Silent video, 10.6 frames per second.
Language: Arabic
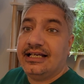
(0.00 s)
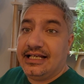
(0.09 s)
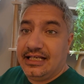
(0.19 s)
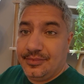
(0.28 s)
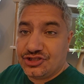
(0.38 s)

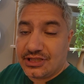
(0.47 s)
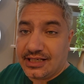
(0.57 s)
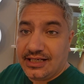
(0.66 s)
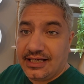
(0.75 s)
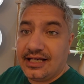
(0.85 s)
اللي
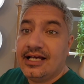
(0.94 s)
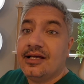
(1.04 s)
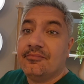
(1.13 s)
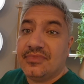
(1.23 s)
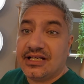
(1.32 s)
بيشتغلها
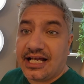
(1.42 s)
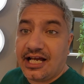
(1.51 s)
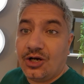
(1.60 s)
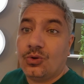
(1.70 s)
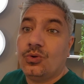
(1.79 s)
من
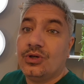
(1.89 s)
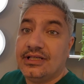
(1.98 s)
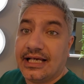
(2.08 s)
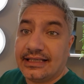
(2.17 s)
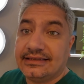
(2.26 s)
حقه
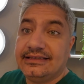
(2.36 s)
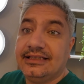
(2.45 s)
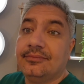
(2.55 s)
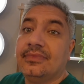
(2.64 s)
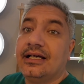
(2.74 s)

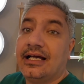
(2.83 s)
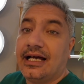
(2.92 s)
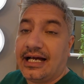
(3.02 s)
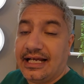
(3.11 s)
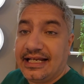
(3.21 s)
يقدم
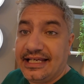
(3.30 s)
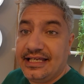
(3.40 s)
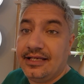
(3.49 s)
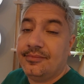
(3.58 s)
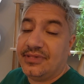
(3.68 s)
على
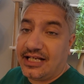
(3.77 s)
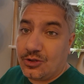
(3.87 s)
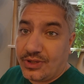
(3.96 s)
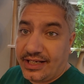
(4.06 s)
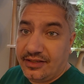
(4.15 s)
ايه من
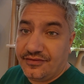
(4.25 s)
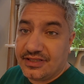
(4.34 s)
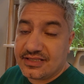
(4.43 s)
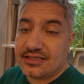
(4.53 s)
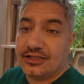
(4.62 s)
انواع
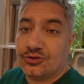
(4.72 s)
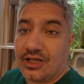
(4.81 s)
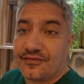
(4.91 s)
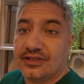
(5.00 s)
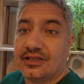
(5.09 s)
الفيز انتوا
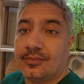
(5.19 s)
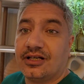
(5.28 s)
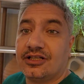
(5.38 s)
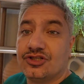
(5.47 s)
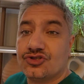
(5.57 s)
عارفين
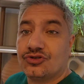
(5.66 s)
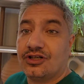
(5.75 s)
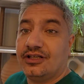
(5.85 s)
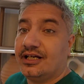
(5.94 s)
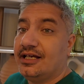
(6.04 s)
طبعا ان
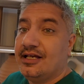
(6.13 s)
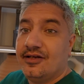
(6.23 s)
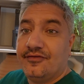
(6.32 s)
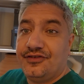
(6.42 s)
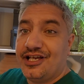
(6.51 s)
استراليا
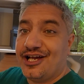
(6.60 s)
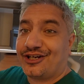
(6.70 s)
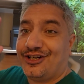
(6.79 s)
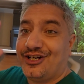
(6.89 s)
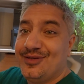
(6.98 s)
فيها
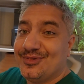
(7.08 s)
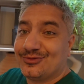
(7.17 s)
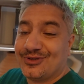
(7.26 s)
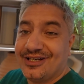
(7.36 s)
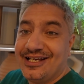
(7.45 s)
قائمه
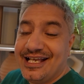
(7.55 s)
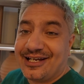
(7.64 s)
و...